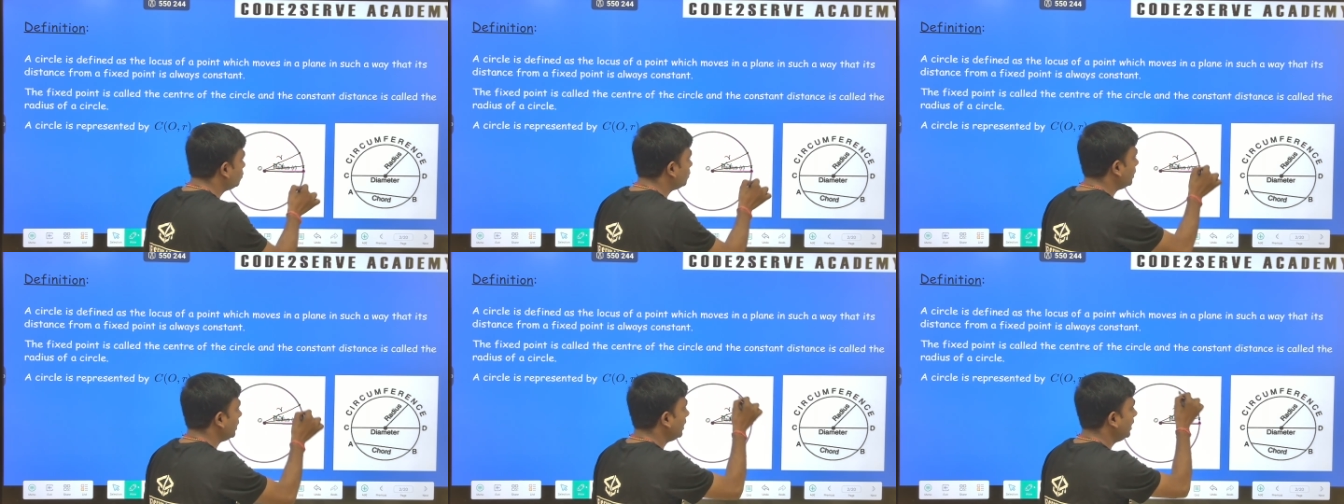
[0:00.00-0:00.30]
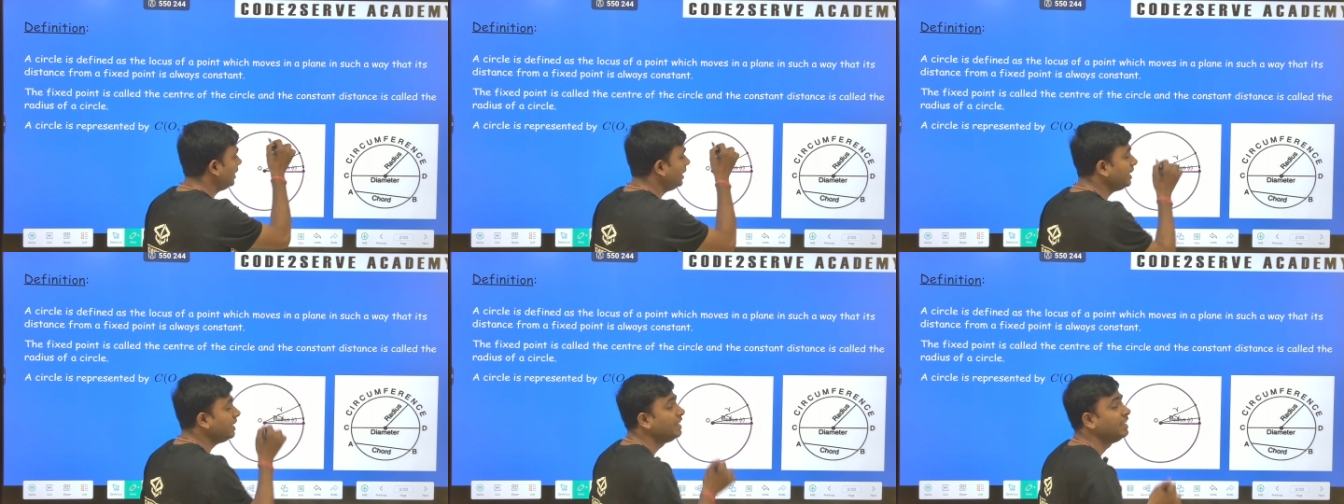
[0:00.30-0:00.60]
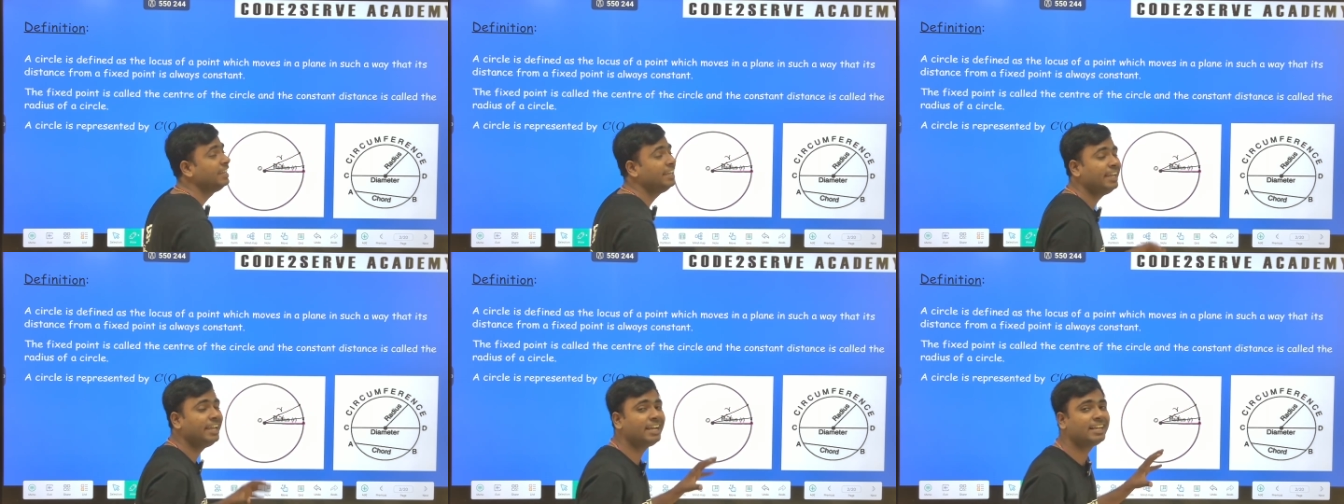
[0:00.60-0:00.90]
जो है
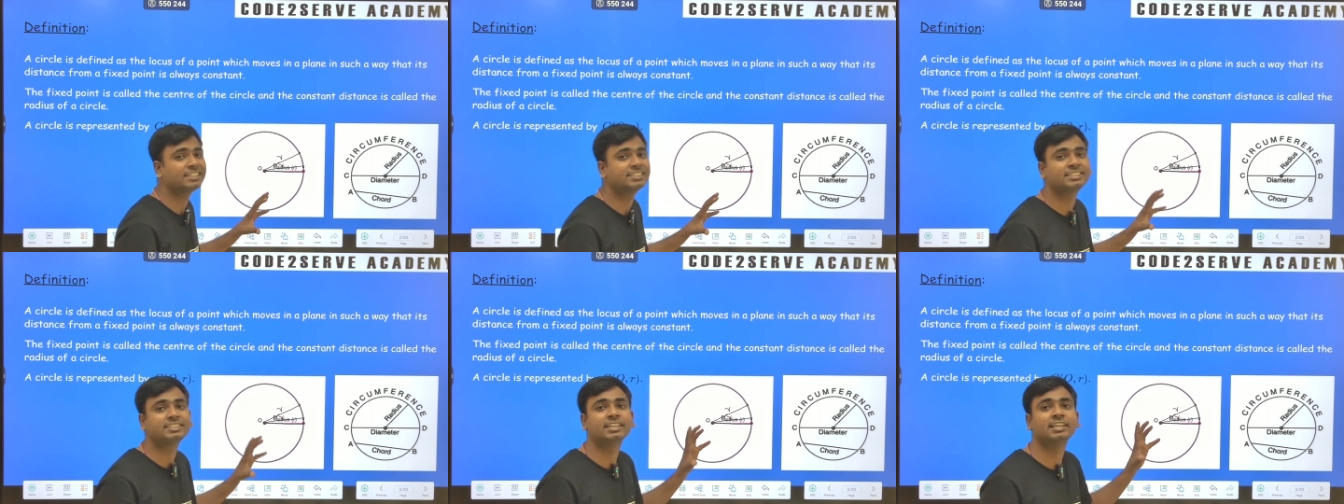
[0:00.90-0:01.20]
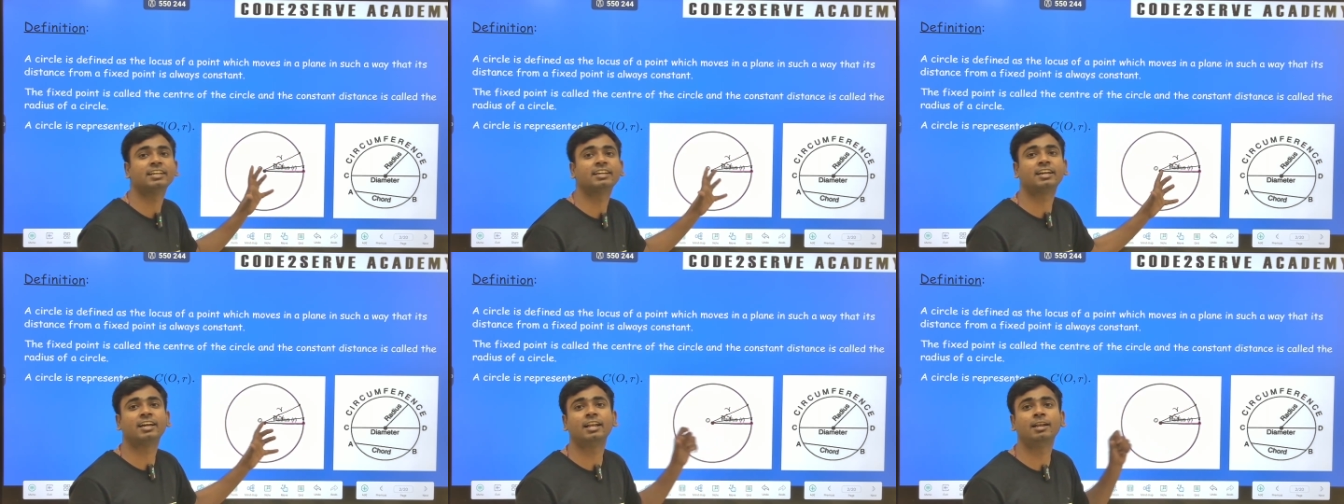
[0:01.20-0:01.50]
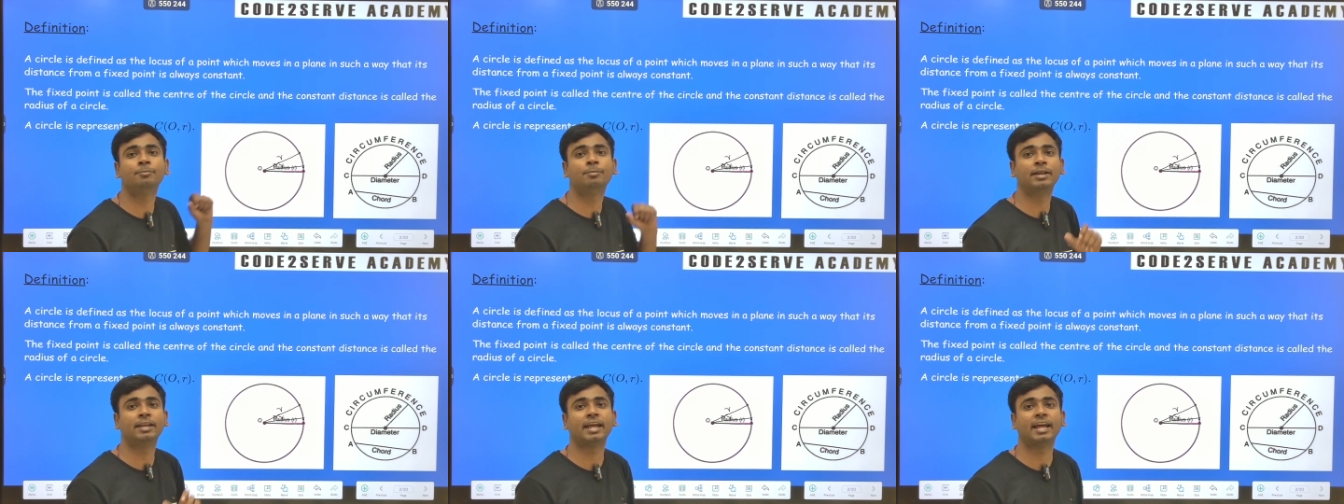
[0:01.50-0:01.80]
एक
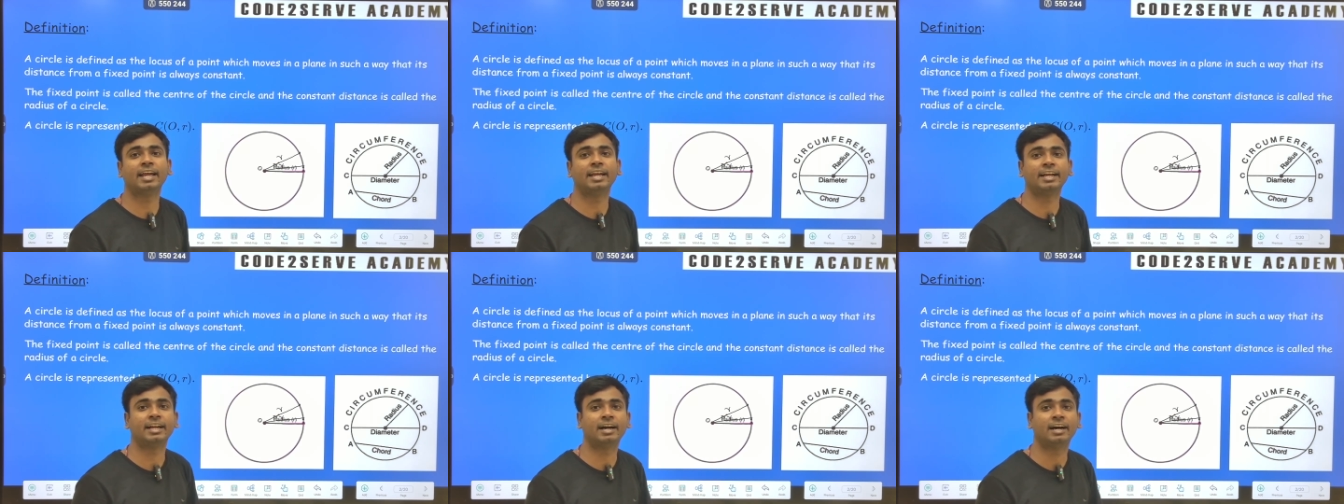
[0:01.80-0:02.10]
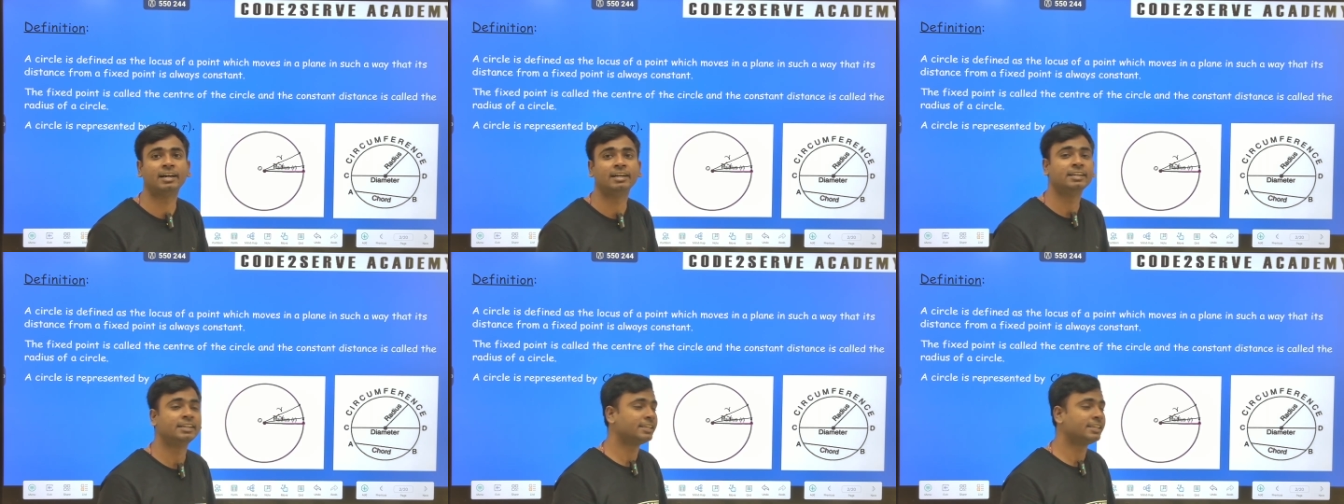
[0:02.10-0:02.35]
सर्कल बनाएगा